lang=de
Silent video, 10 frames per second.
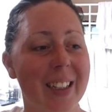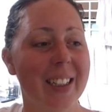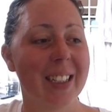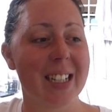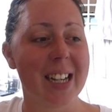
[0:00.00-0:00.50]

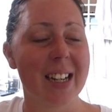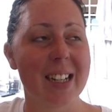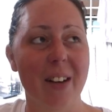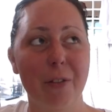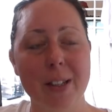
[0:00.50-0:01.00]
Und da,
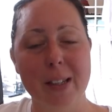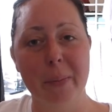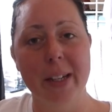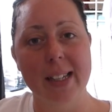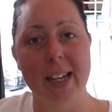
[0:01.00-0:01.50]
dafür ist es
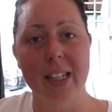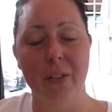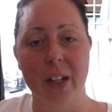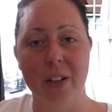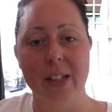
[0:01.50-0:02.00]
mir jetzt halt nicht wert.